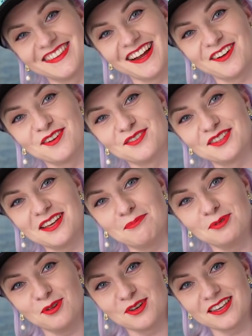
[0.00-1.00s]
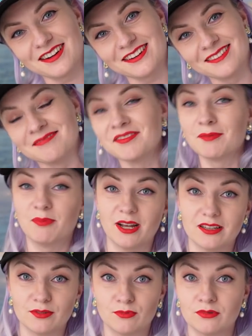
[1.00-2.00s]
Такой вот я блогер.
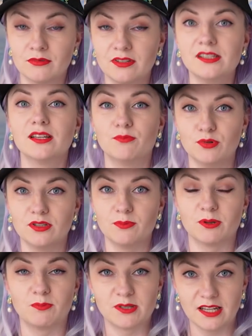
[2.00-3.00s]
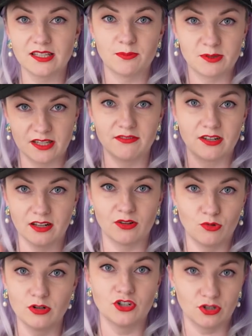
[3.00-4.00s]
Поэтому не забудьте подписаться, поставить
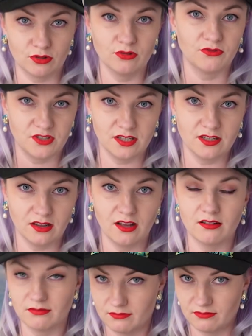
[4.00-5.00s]
колокольчик, ну все дела.